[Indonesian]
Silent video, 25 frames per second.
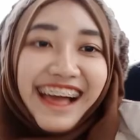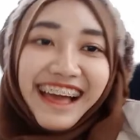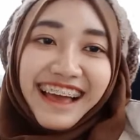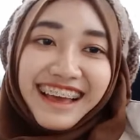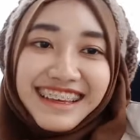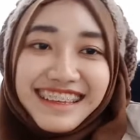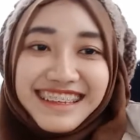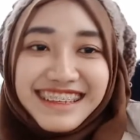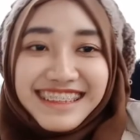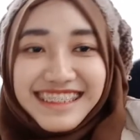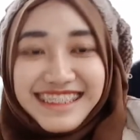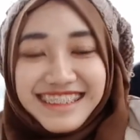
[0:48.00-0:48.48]
enggak
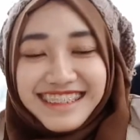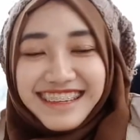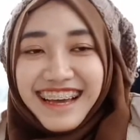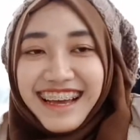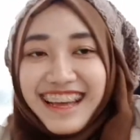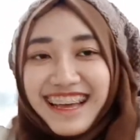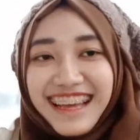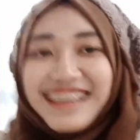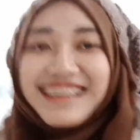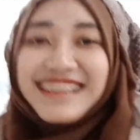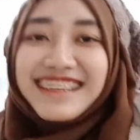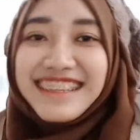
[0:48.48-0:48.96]

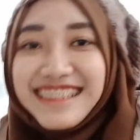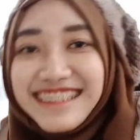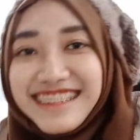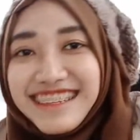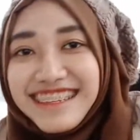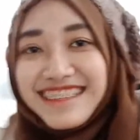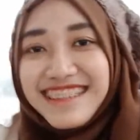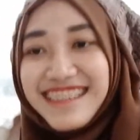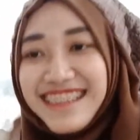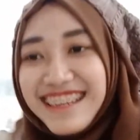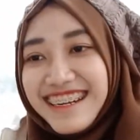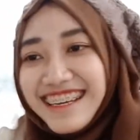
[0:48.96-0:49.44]
siapa?
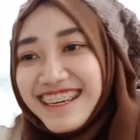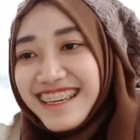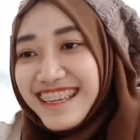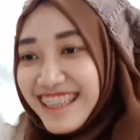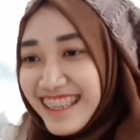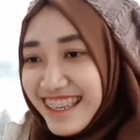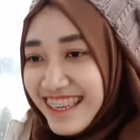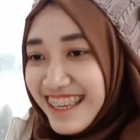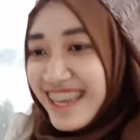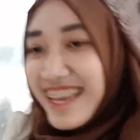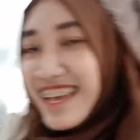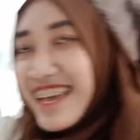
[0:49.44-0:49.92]
just kidding
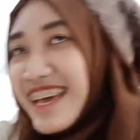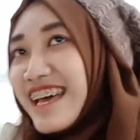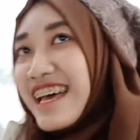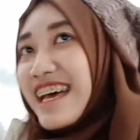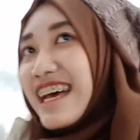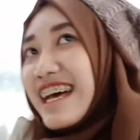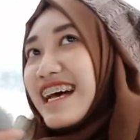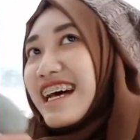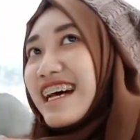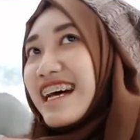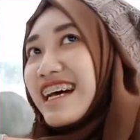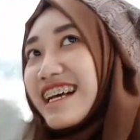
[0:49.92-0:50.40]

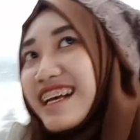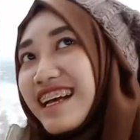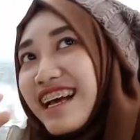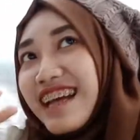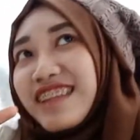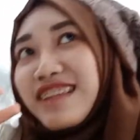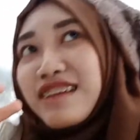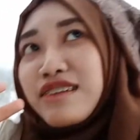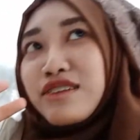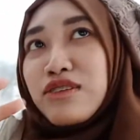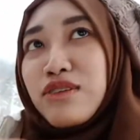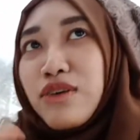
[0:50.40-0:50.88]

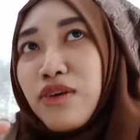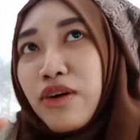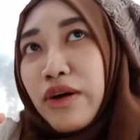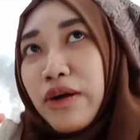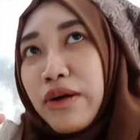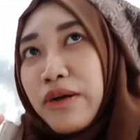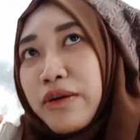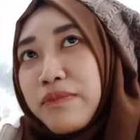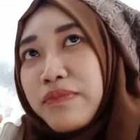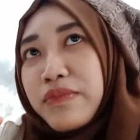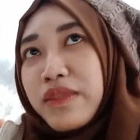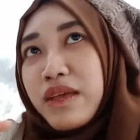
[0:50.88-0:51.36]
Enggak terjun
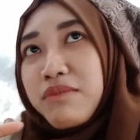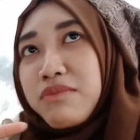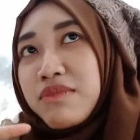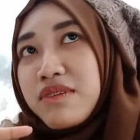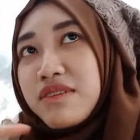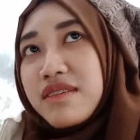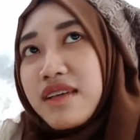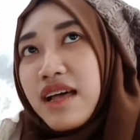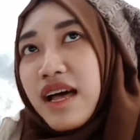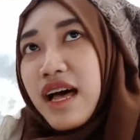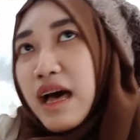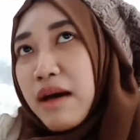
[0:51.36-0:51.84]
kok
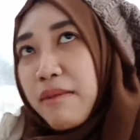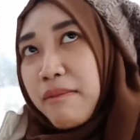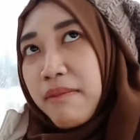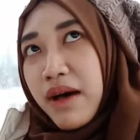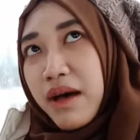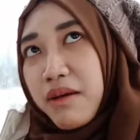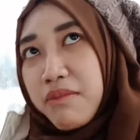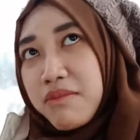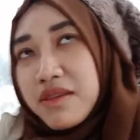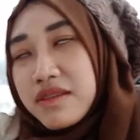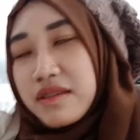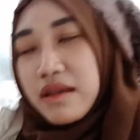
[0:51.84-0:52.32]
bisa
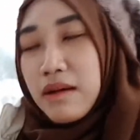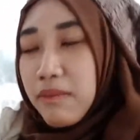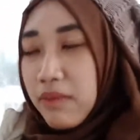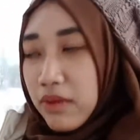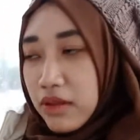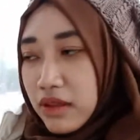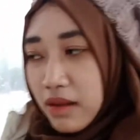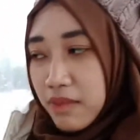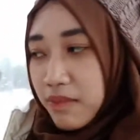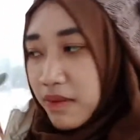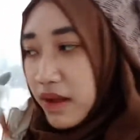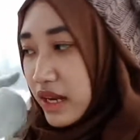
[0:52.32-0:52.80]
apa bisa
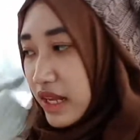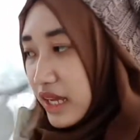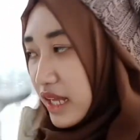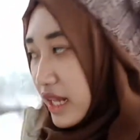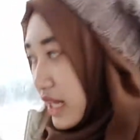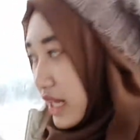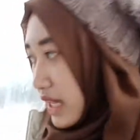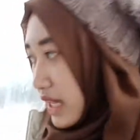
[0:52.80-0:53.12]
putar balik